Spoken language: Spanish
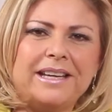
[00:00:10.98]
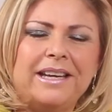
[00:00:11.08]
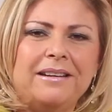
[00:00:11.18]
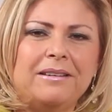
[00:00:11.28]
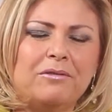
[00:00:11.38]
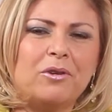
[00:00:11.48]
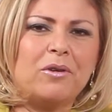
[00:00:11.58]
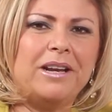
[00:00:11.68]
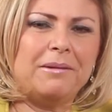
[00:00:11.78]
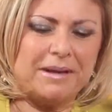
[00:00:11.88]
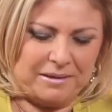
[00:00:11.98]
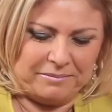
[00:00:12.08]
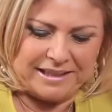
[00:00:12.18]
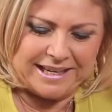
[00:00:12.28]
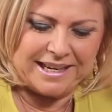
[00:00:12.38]
aquí en el Foro Eleva
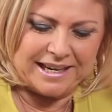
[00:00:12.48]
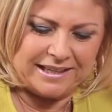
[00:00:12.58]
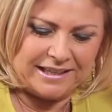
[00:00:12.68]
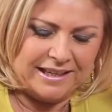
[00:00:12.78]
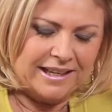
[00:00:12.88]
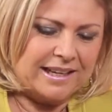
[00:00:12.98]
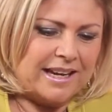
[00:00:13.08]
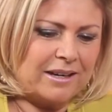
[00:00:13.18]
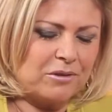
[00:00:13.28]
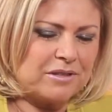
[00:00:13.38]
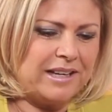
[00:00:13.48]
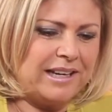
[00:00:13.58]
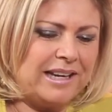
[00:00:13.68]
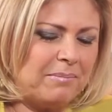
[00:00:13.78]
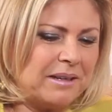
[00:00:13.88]
Mexicali. Carlos, en,
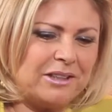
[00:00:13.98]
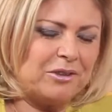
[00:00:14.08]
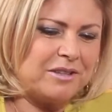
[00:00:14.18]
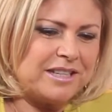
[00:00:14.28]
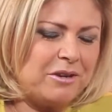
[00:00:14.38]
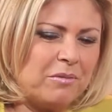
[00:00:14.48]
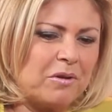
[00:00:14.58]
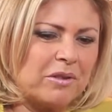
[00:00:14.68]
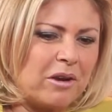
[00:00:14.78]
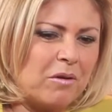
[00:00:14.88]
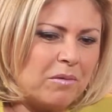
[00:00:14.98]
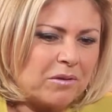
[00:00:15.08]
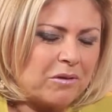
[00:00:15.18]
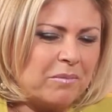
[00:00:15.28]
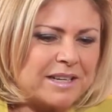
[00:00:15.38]
la parte, tú decía yo, de cómo
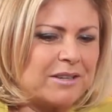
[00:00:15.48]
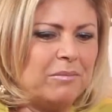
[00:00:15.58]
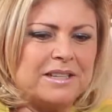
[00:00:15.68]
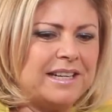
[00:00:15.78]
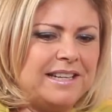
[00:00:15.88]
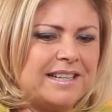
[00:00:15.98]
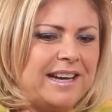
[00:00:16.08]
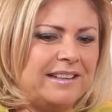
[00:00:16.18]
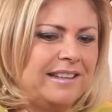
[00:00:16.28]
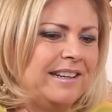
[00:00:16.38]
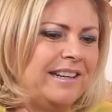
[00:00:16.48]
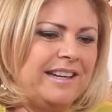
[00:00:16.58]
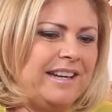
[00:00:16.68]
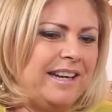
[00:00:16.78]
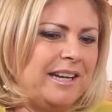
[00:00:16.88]
comercializar,
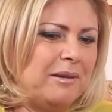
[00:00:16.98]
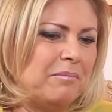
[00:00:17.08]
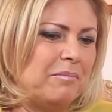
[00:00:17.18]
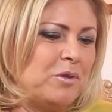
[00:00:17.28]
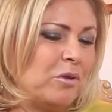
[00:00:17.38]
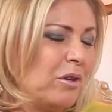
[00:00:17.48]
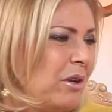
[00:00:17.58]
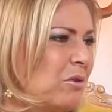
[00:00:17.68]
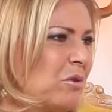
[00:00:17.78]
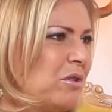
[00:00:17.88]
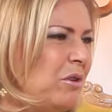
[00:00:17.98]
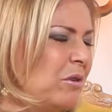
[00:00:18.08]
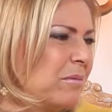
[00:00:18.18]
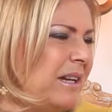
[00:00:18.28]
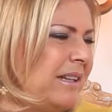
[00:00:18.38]
eh, yo creo que nuestros
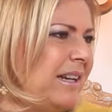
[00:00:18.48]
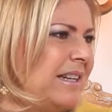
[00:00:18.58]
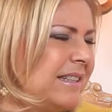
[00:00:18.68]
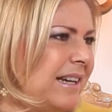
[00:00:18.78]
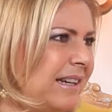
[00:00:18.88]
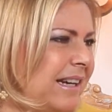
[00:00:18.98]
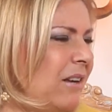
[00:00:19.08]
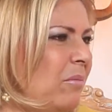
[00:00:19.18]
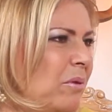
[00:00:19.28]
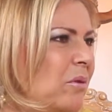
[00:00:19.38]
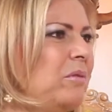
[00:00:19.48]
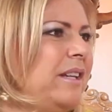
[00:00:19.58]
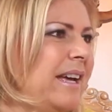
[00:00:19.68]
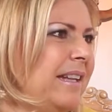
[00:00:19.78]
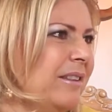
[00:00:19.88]
hijos van a tener esta gran
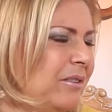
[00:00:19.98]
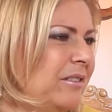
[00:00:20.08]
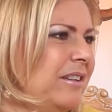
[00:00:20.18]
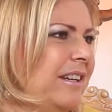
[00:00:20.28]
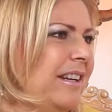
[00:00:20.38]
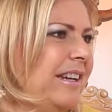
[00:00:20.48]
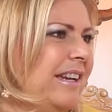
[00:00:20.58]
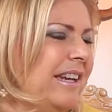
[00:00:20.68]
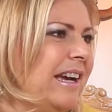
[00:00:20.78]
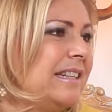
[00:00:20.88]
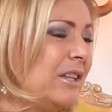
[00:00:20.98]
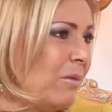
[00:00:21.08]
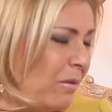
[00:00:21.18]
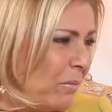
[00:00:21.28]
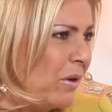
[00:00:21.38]
oportunidad, ¿no? Eh, así
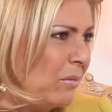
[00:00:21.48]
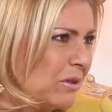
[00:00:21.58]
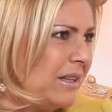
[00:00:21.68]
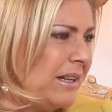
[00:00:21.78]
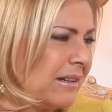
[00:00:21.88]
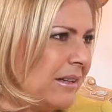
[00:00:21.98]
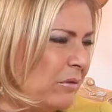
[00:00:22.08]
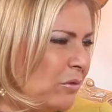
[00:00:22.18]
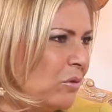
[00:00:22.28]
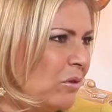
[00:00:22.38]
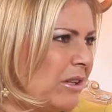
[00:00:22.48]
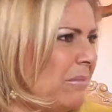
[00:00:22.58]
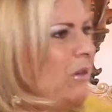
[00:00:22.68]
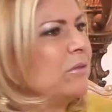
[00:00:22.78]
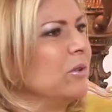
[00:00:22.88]
como podemos tener en un futuro
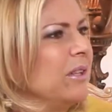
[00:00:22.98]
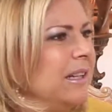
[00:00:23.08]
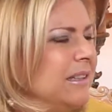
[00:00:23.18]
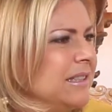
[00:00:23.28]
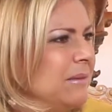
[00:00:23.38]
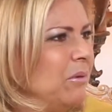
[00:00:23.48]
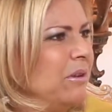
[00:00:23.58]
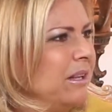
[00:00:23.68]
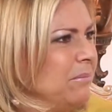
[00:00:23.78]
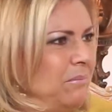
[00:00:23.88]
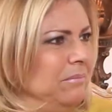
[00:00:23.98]
también los votantes de poder